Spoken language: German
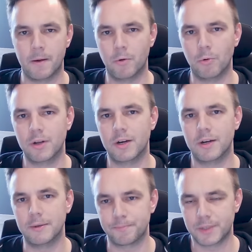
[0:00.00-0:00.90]

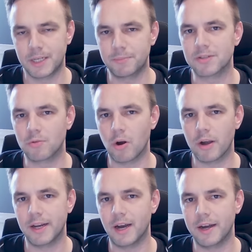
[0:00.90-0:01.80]
Oder gibt es doch
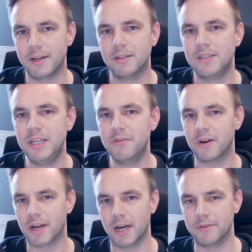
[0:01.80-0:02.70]
eher einen
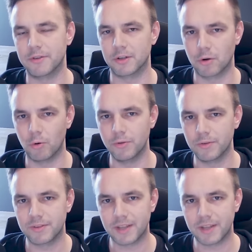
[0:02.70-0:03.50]
tiefergreifenden Grund?